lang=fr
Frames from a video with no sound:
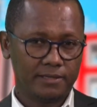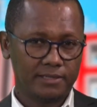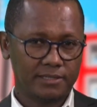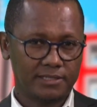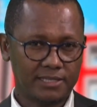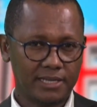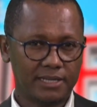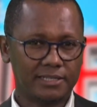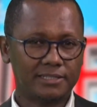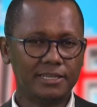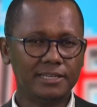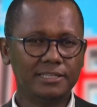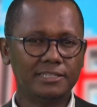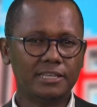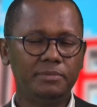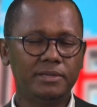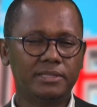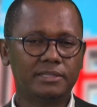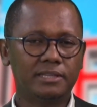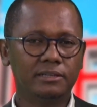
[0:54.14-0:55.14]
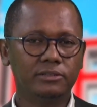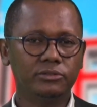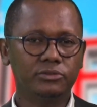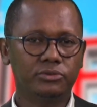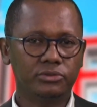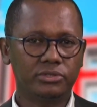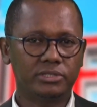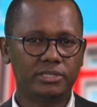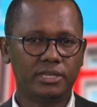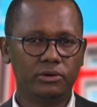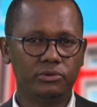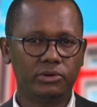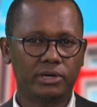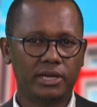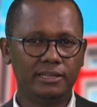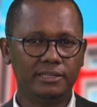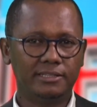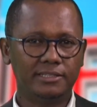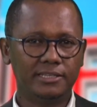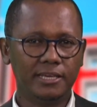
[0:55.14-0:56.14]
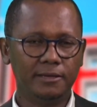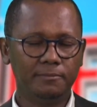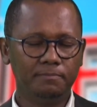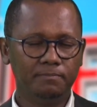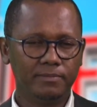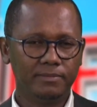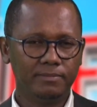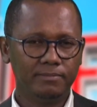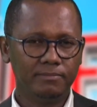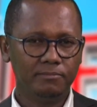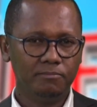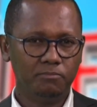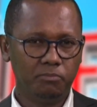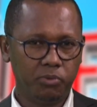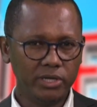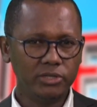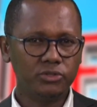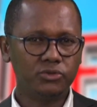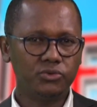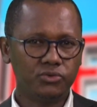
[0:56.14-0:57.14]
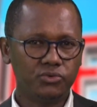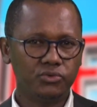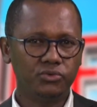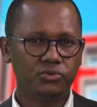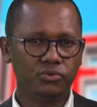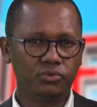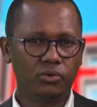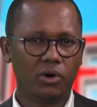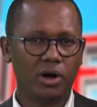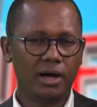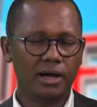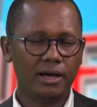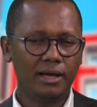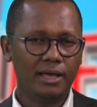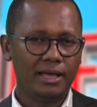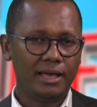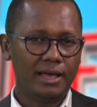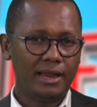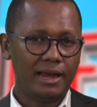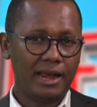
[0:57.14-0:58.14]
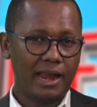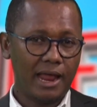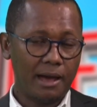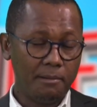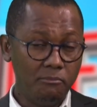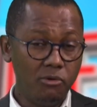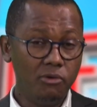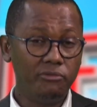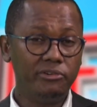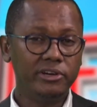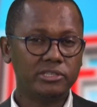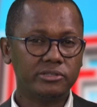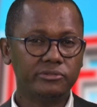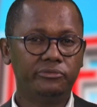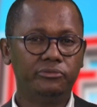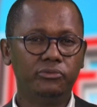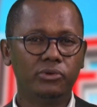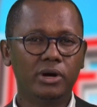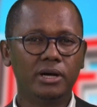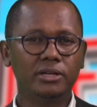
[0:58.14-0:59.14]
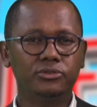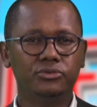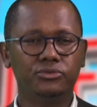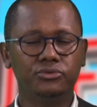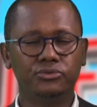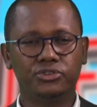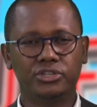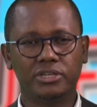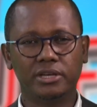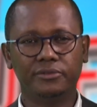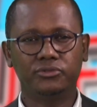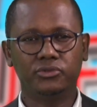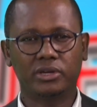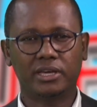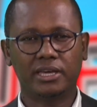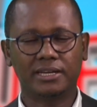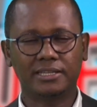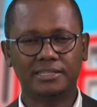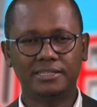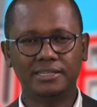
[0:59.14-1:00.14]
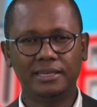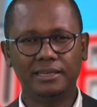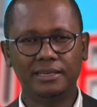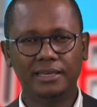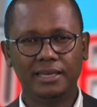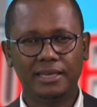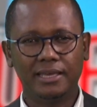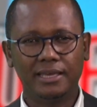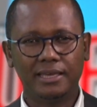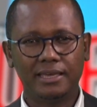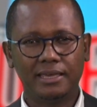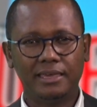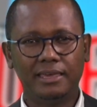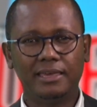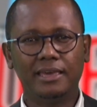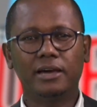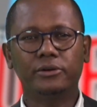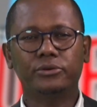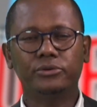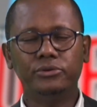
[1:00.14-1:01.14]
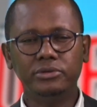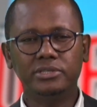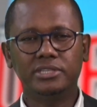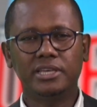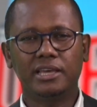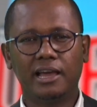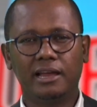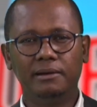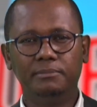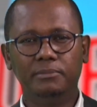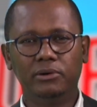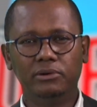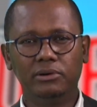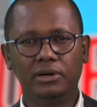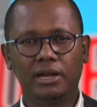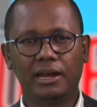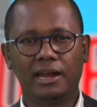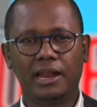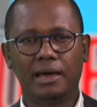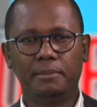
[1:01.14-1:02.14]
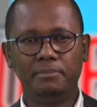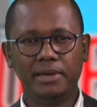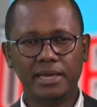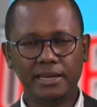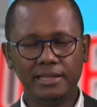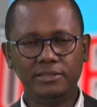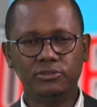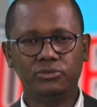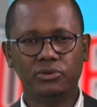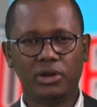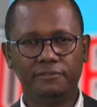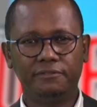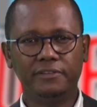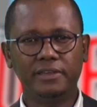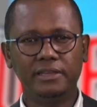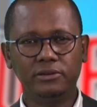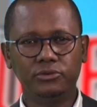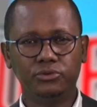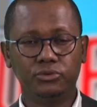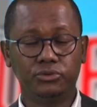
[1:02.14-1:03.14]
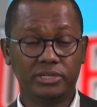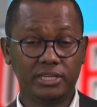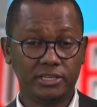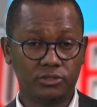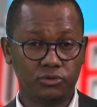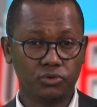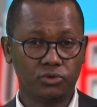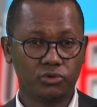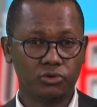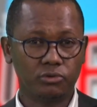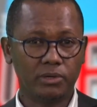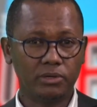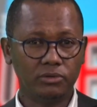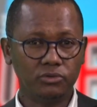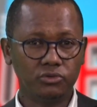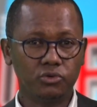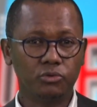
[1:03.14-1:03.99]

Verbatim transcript: Certains habitants de ces localités pointent du doigt la mauvaise foi du chef de quartier et accuse également la mairie de la ville de détournement